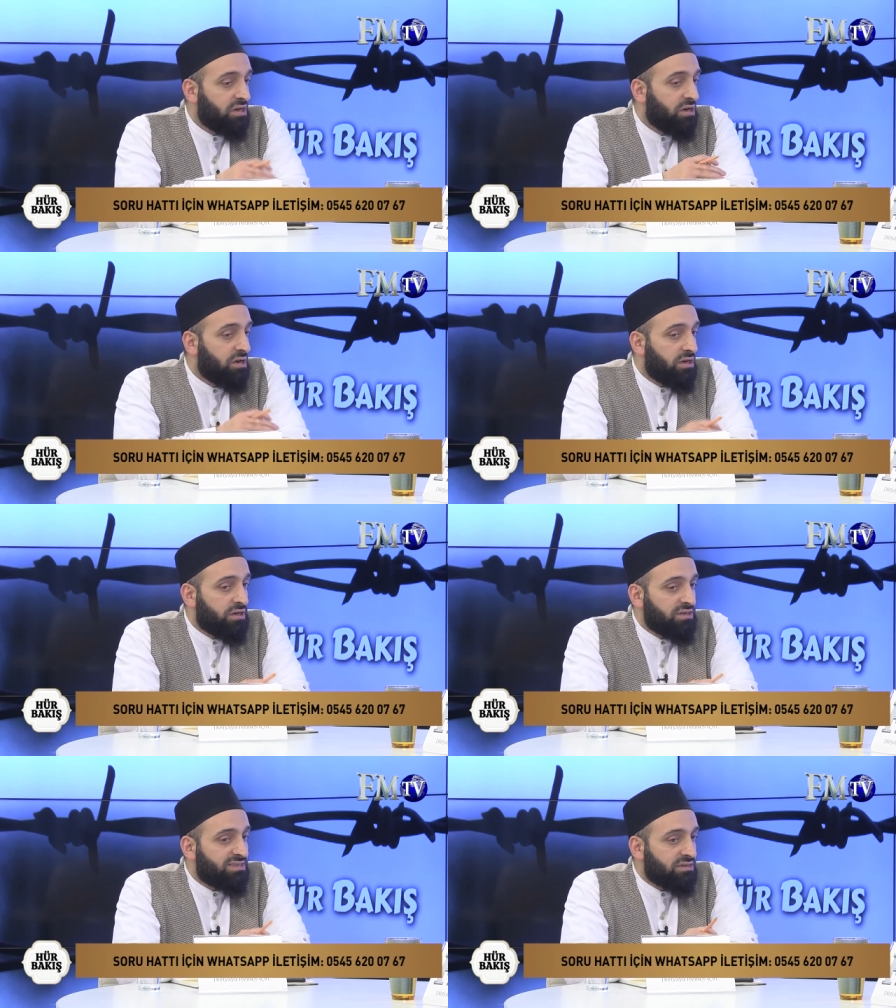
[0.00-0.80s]
e,
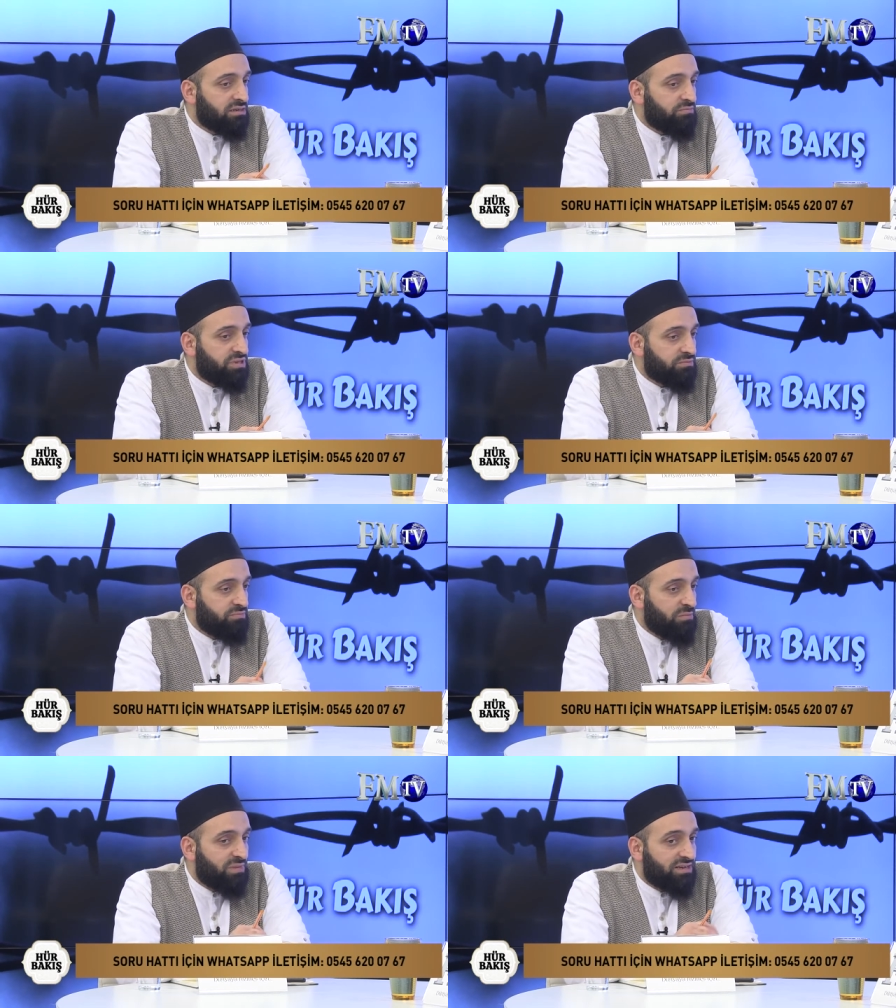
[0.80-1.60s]
insanın bir
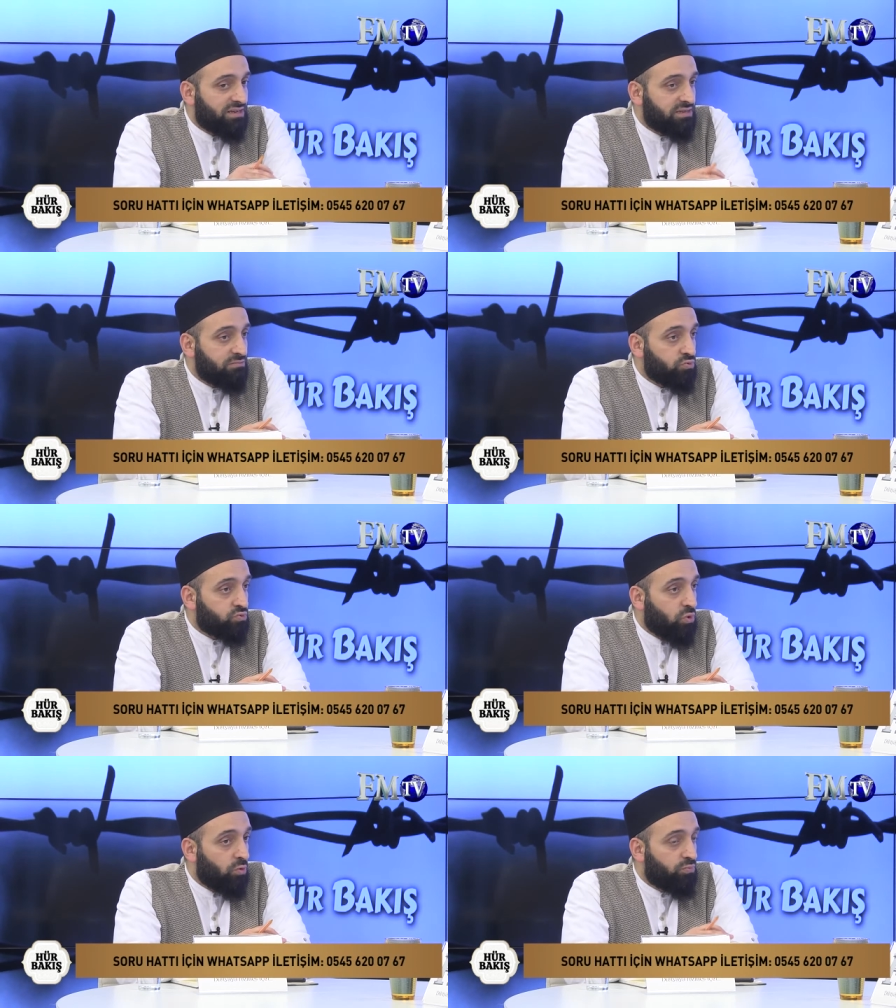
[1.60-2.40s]
memleketini bu
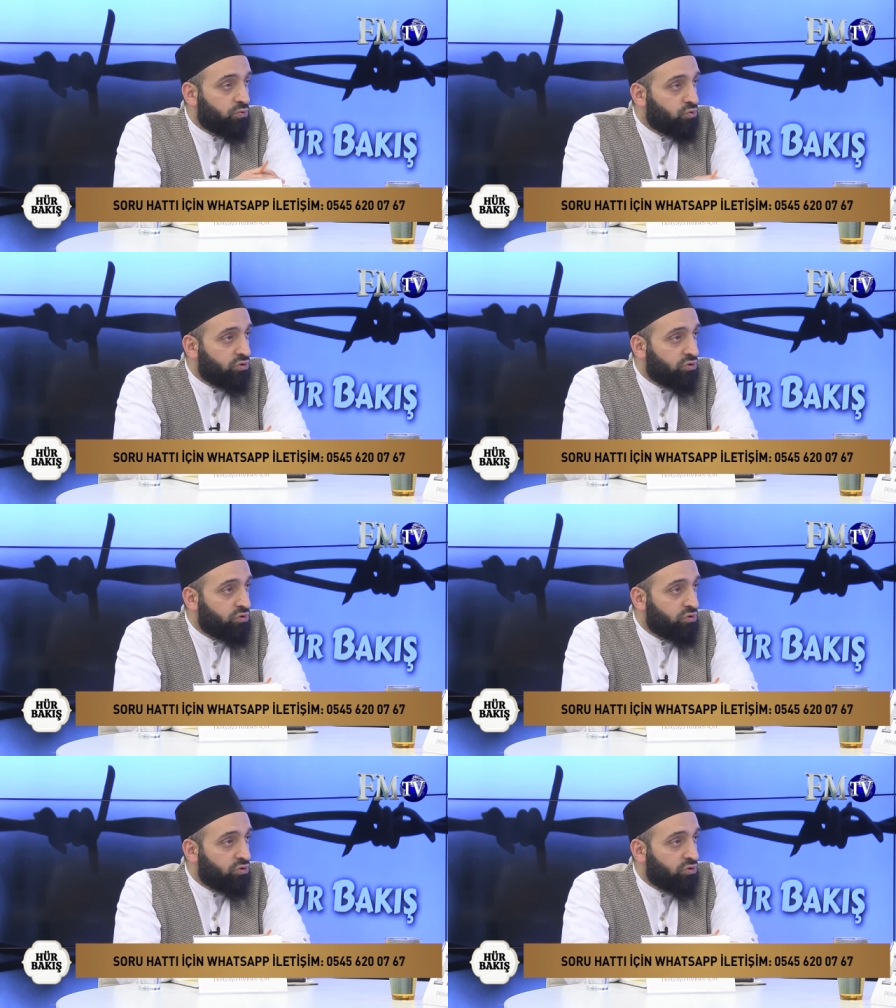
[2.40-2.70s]
doğup büyüdüğü